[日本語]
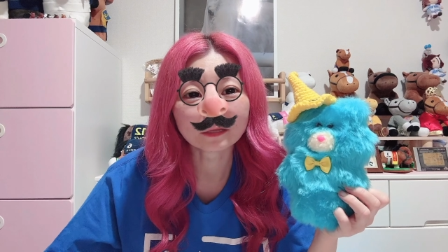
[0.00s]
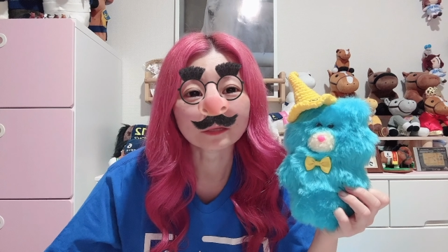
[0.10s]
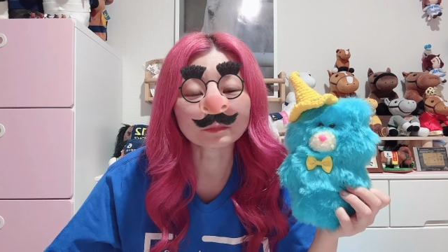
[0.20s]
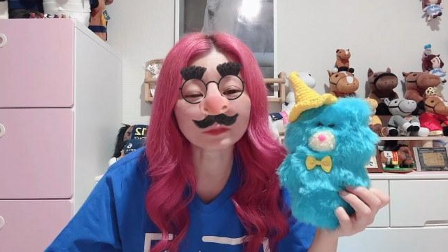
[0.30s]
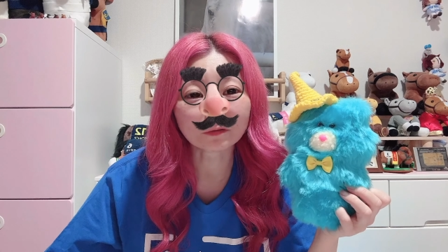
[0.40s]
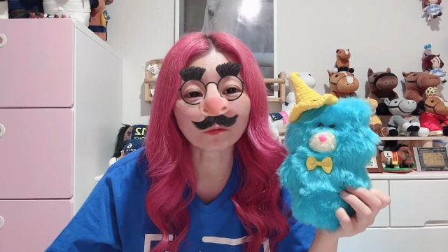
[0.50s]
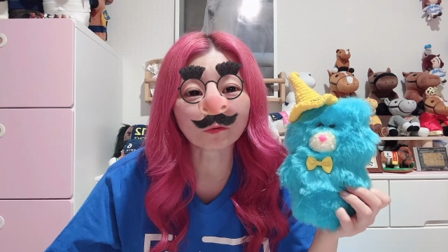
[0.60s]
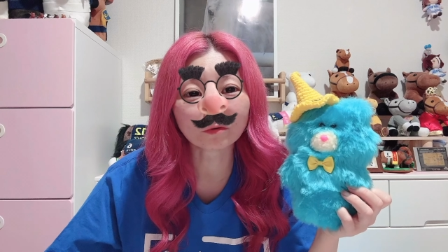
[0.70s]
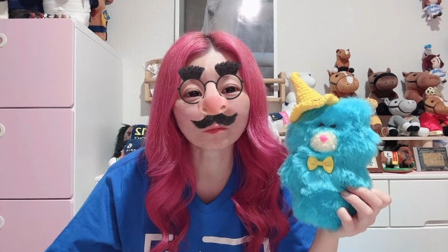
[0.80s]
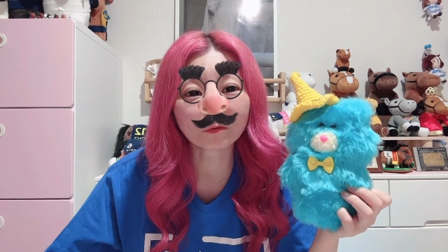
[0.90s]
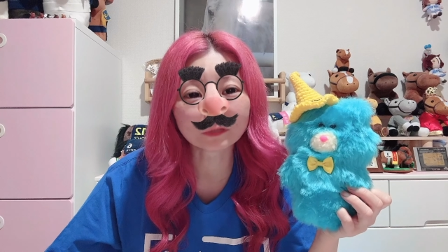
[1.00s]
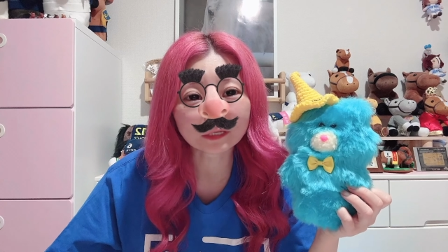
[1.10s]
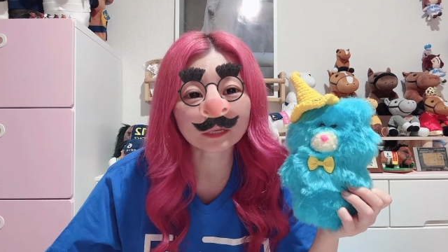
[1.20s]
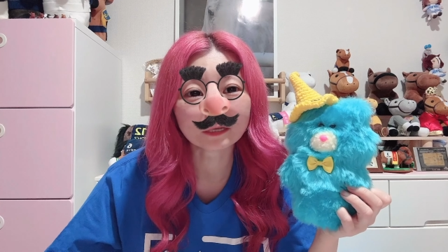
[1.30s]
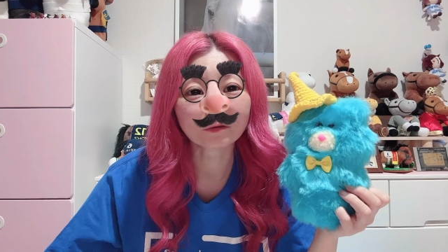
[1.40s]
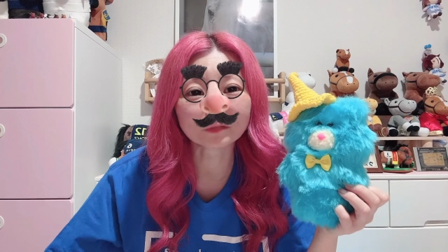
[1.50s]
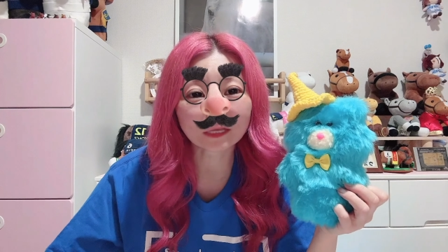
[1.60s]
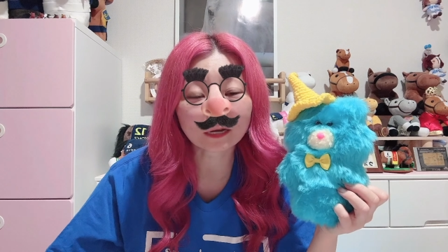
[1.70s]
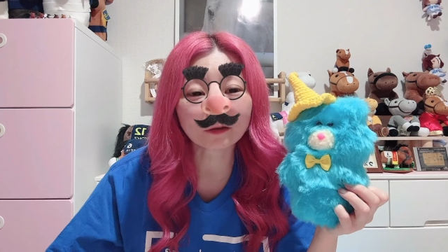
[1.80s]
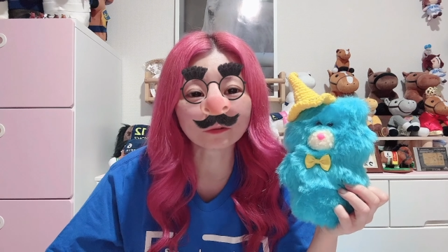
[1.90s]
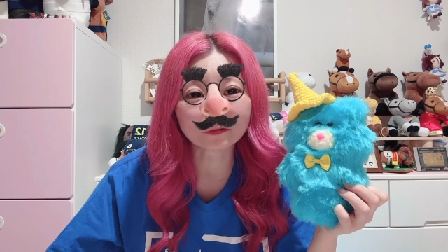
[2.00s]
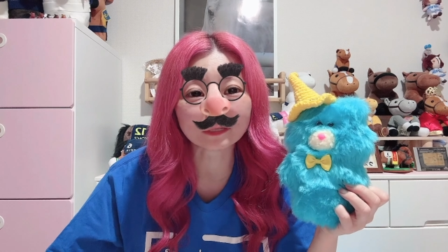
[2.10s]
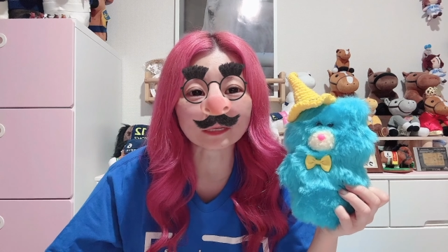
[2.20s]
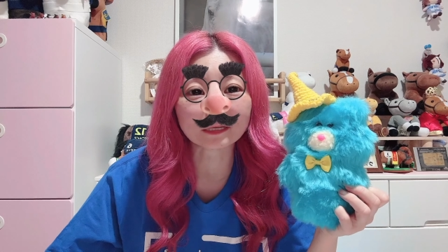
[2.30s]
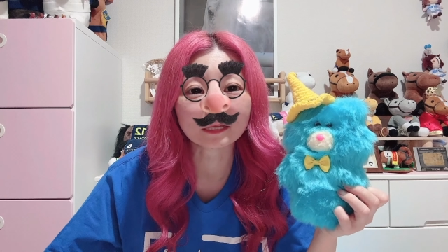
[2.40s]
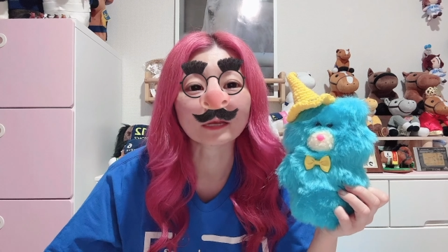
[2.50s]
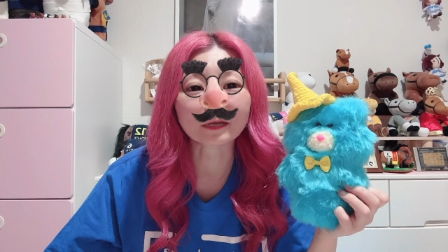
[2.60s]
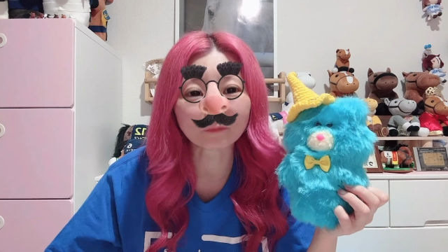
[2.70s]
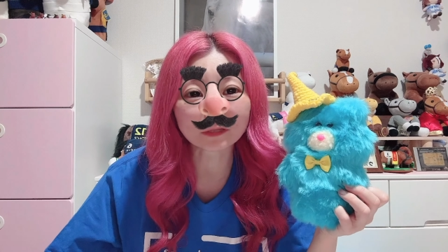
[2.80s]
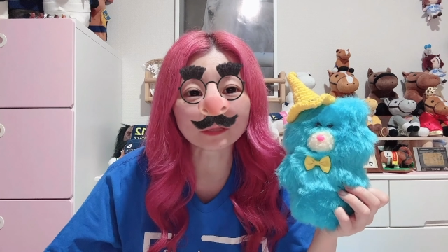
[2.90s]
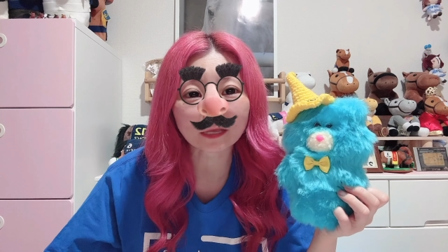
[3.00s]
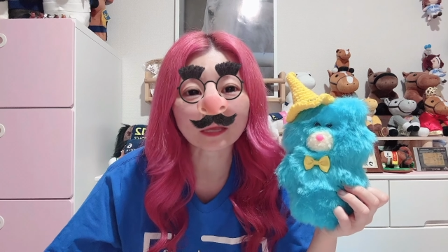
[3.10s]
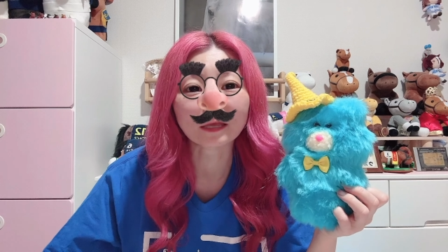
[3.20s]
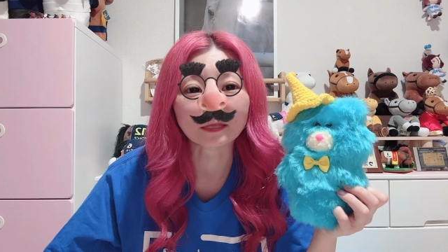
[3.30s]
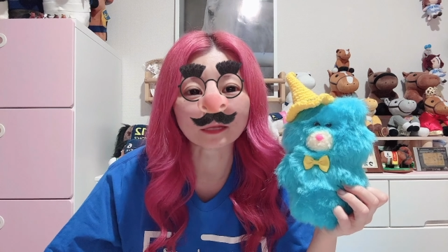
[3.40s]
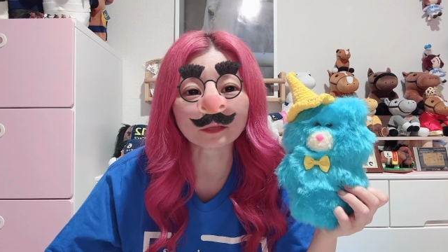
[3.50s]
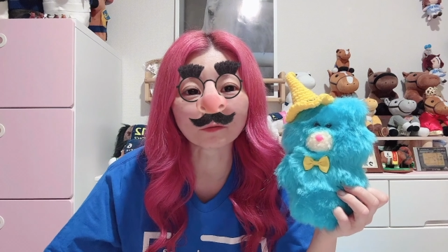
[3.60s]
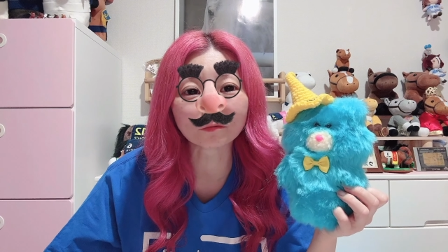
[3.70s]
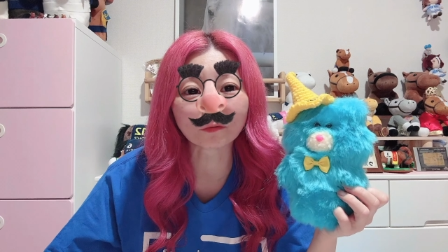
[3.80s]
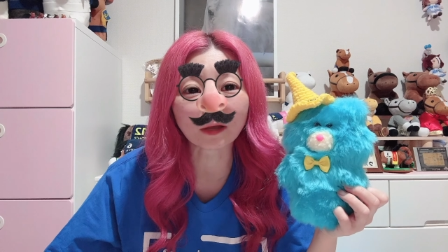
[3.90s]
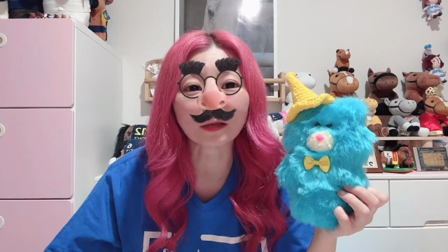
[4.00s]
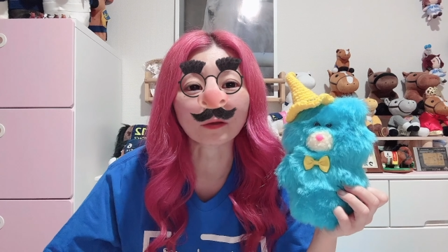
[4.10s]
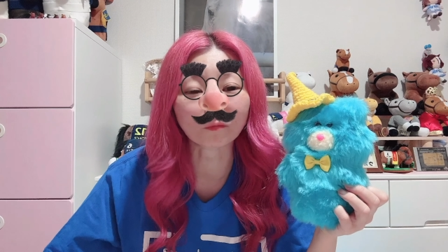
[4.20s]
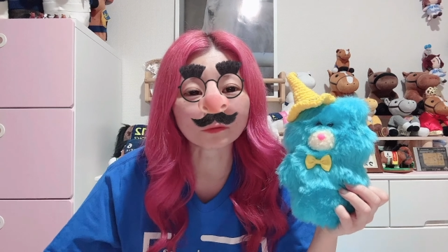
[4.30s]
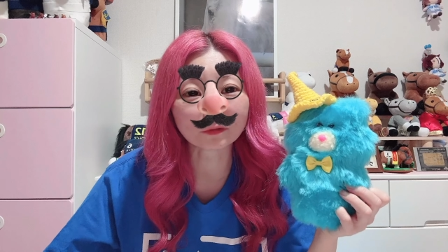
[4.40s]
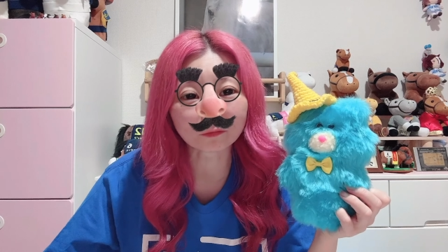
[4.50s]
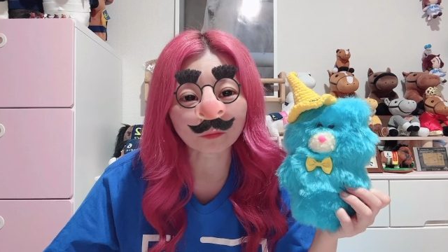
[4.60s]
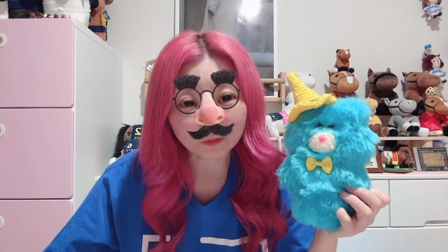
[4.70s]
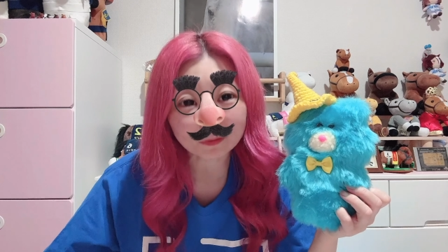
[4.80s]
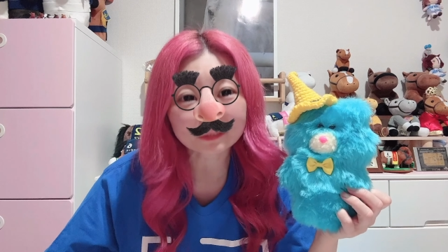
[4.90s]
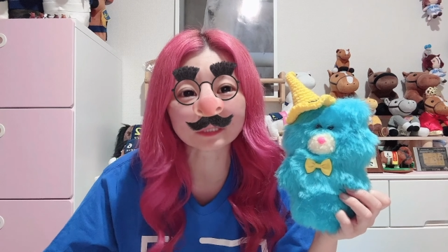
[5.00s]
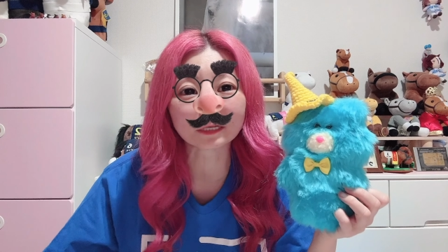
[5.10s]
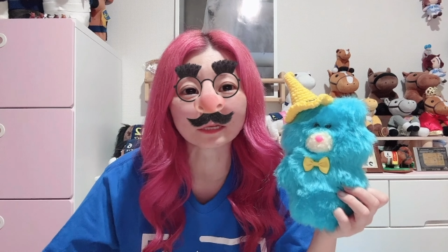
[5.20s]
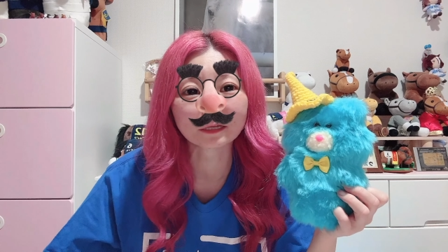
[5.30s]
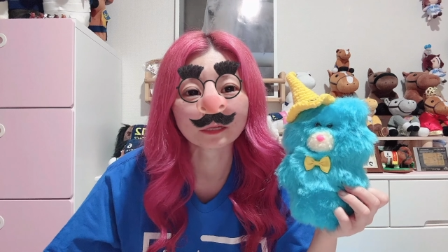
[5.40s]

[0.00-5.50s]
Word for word: 全てのご要望に応えられるように頑張ってやっていこうとは思っておりますし、